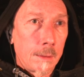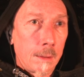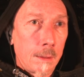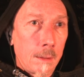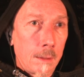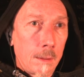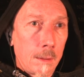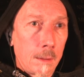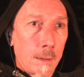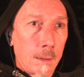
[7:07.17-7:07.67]

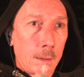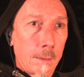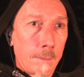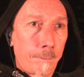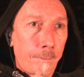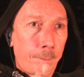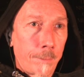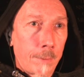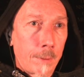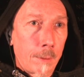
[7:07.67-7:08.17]

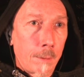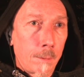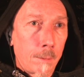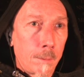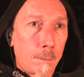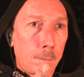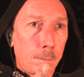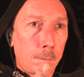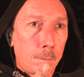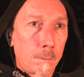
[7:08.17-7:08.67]
Ähm.
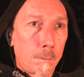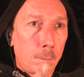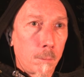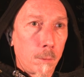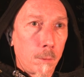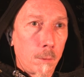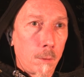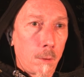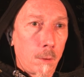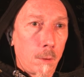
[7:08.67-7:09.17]

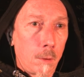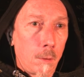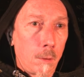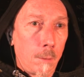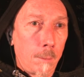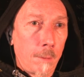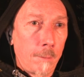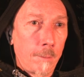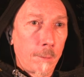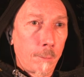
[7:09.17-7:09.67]

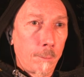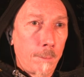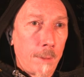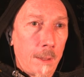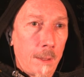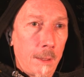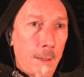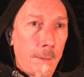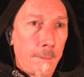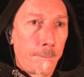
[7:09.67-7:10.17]
Und machen wir
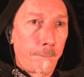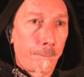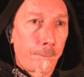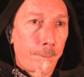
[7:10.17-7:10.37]
nochmal